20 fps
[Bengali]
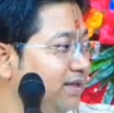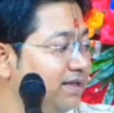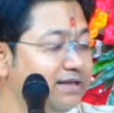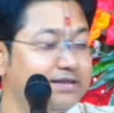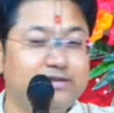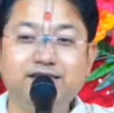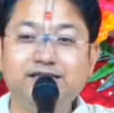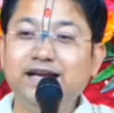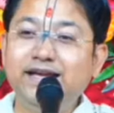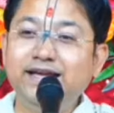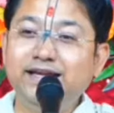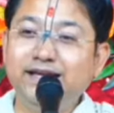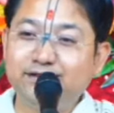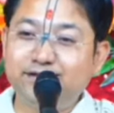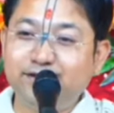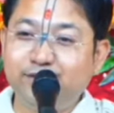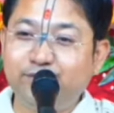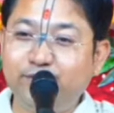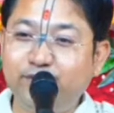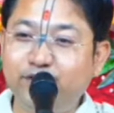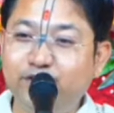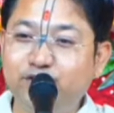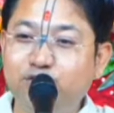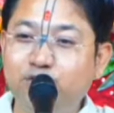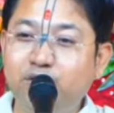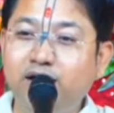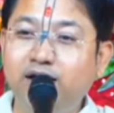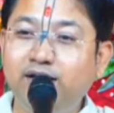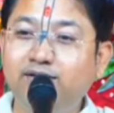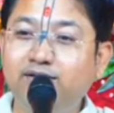সিআইএসএফ এর
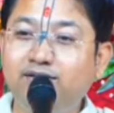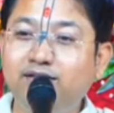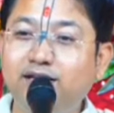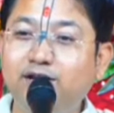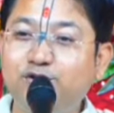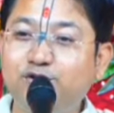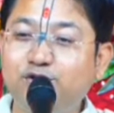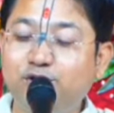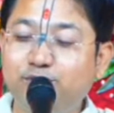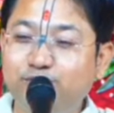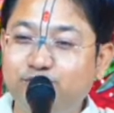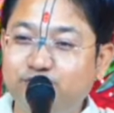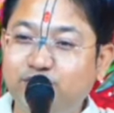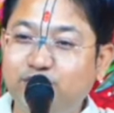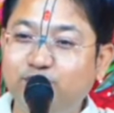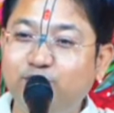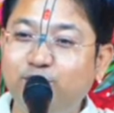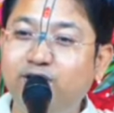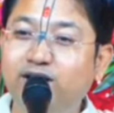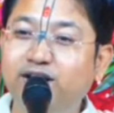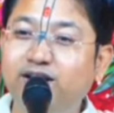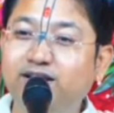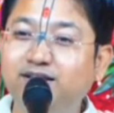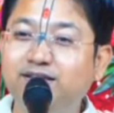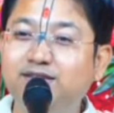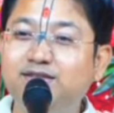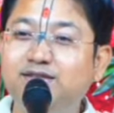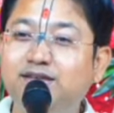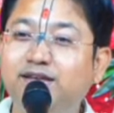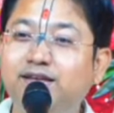জওয়ান তারা সব সিকিউরিটি
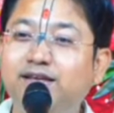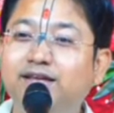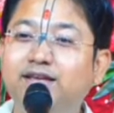দিচ্ছে